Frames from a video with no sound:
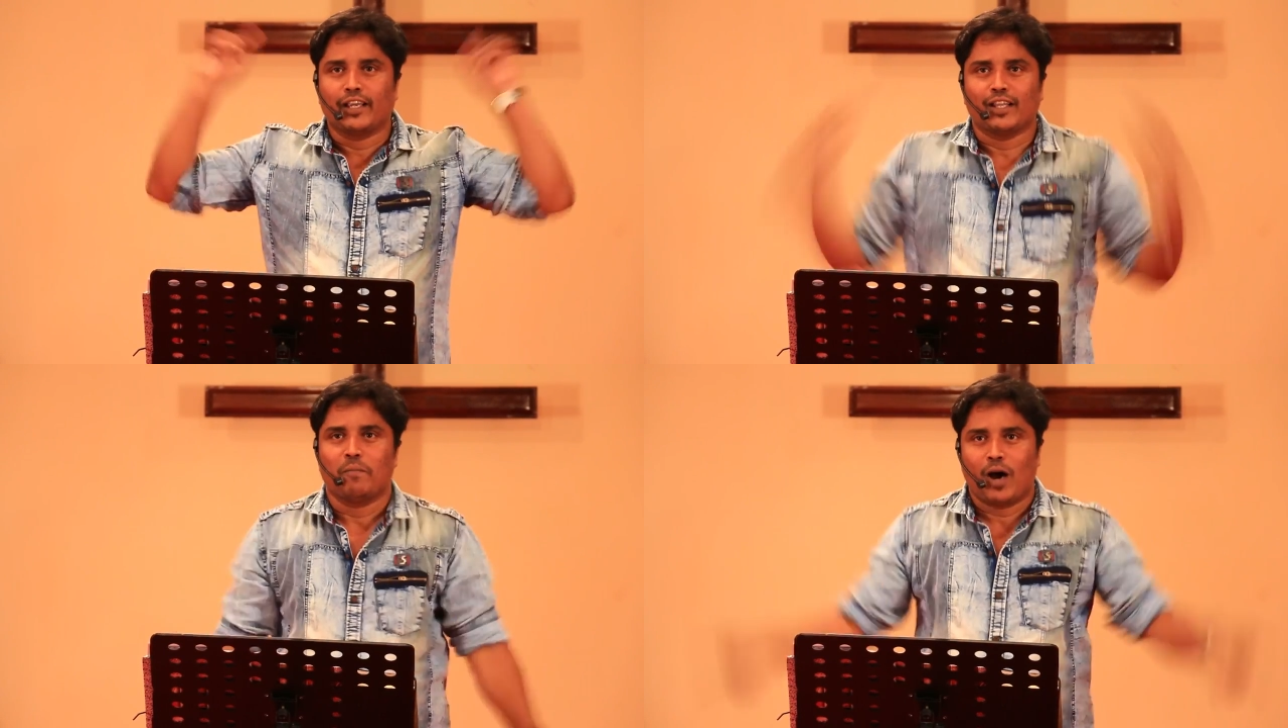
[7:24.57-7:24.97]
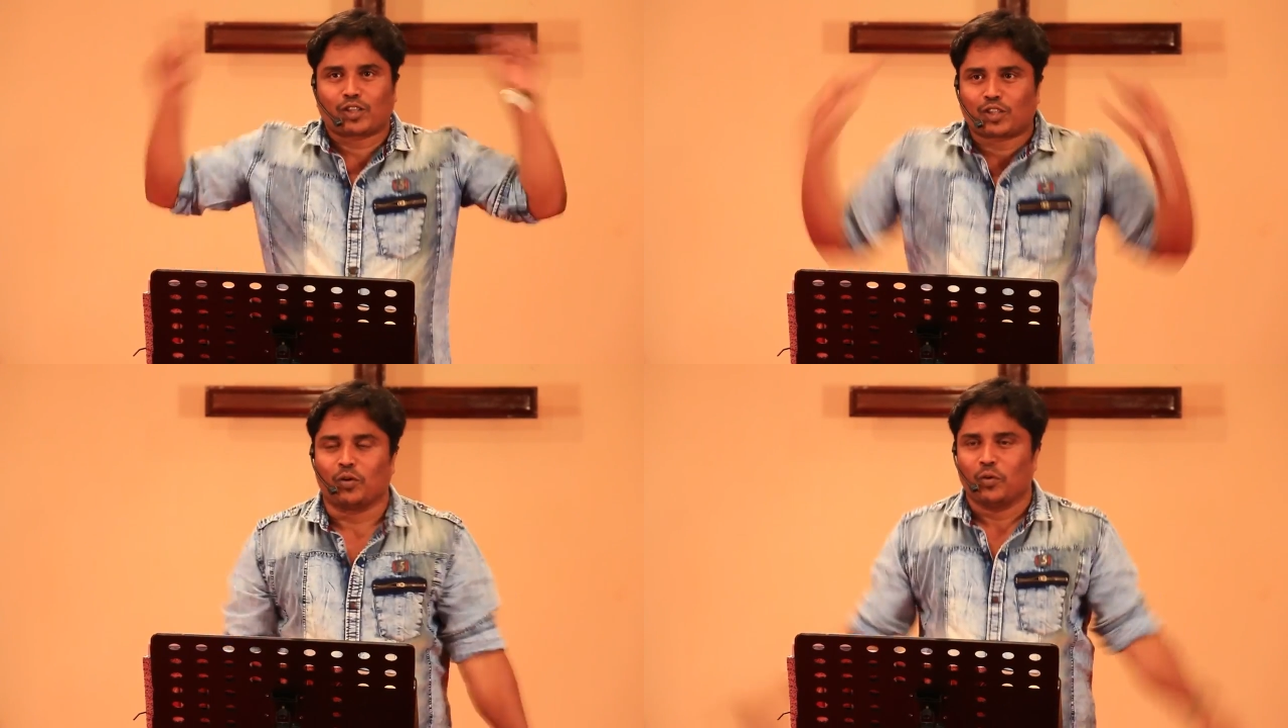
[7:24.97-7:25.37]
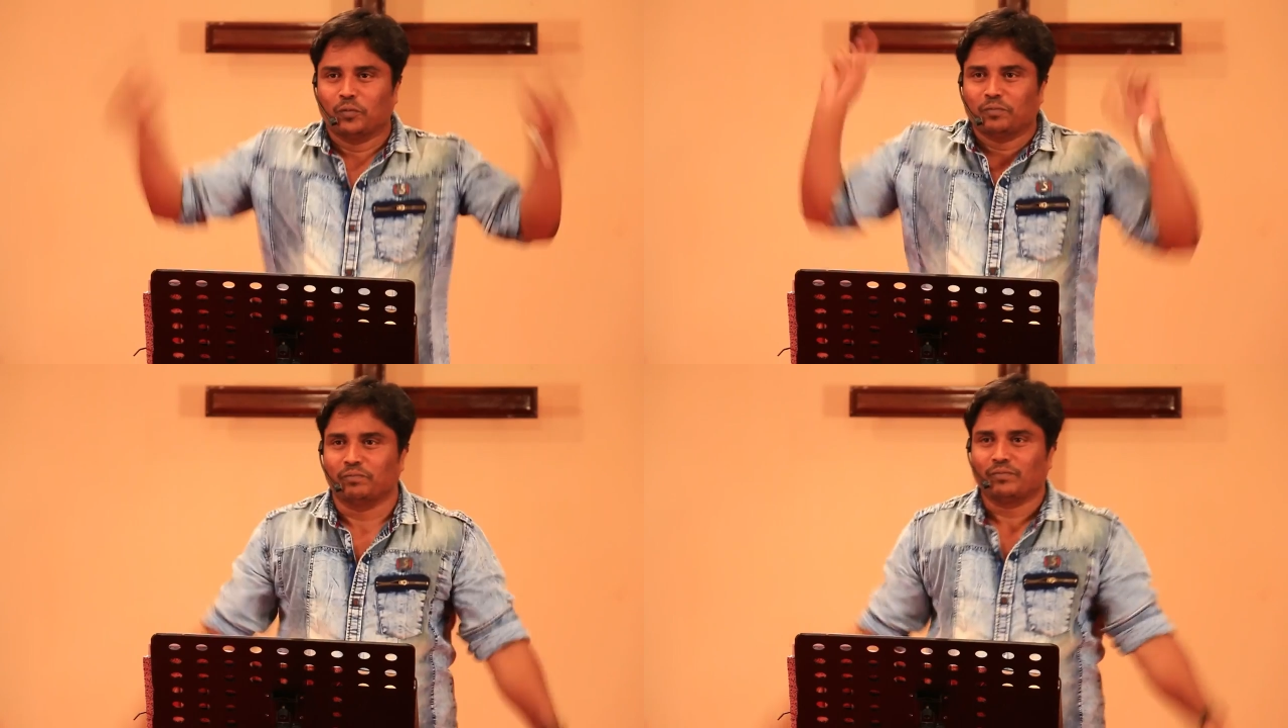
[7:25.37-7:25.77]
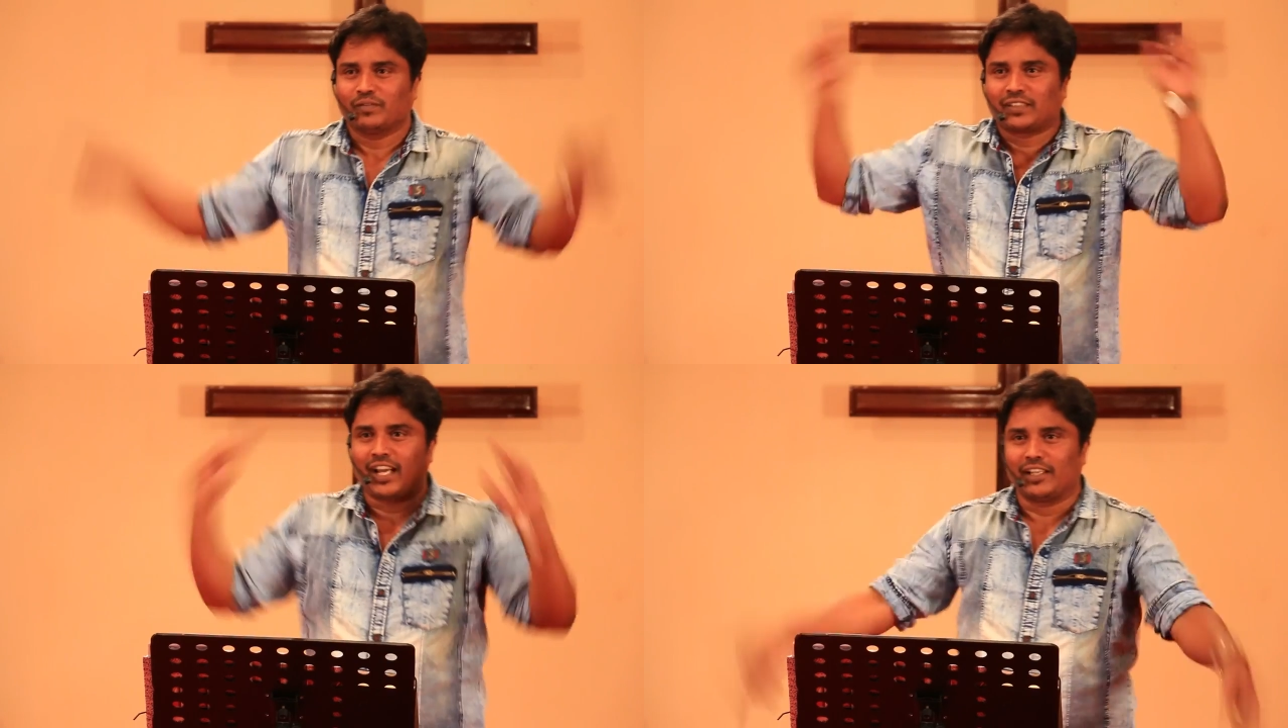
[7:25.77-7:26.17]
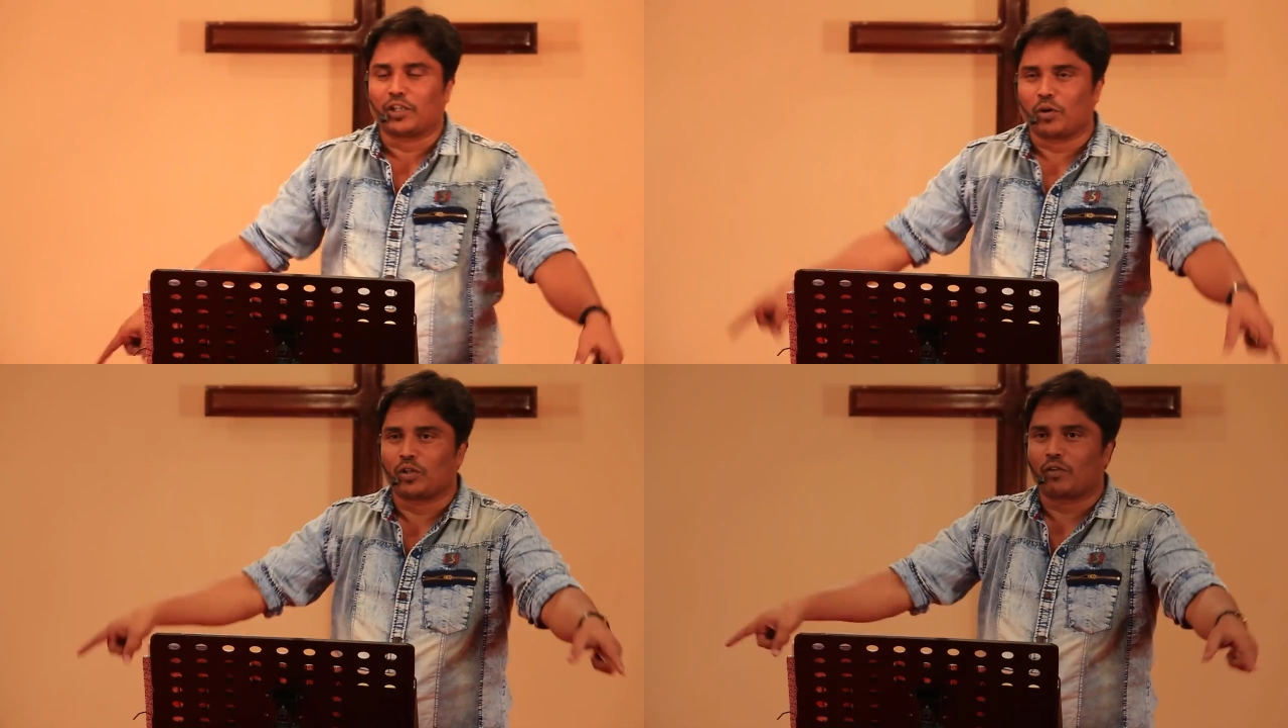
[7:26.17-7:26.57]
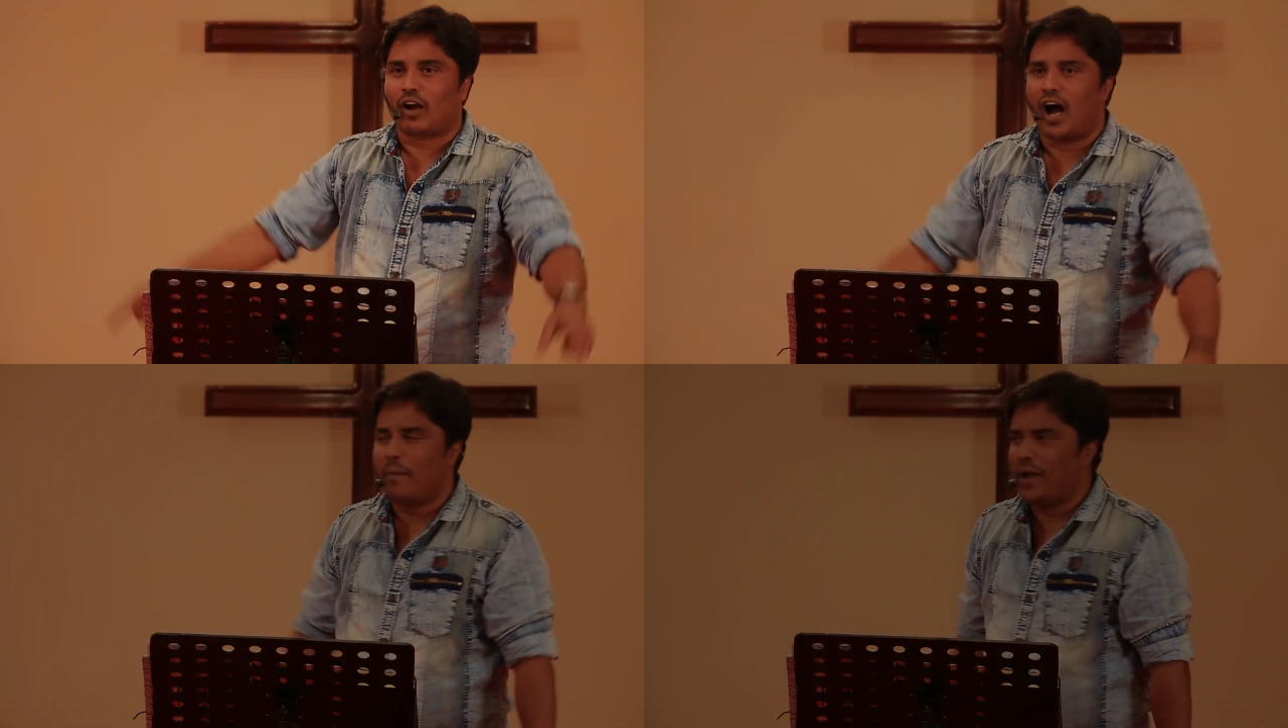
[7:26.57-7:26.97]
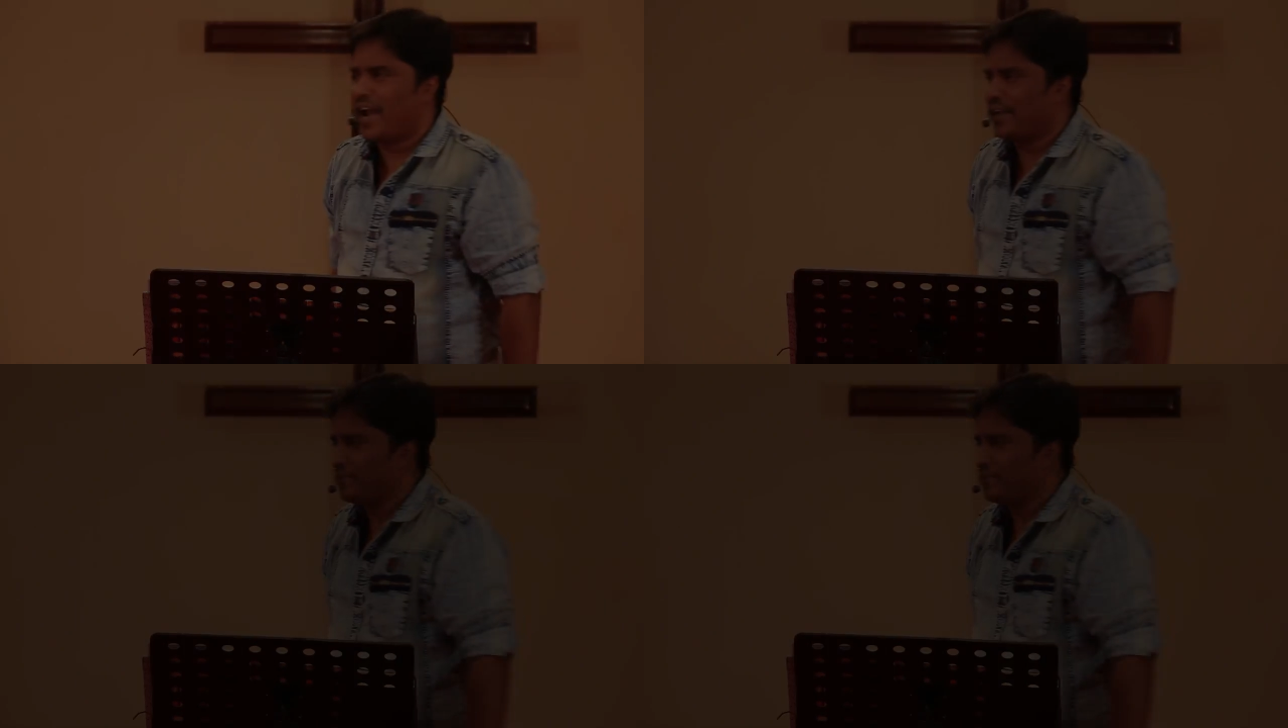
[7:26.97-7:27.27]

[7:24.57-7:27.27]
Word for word: இதை மாற்றணும் கைத்தடுங்க ஒருத்தவர் ஆமே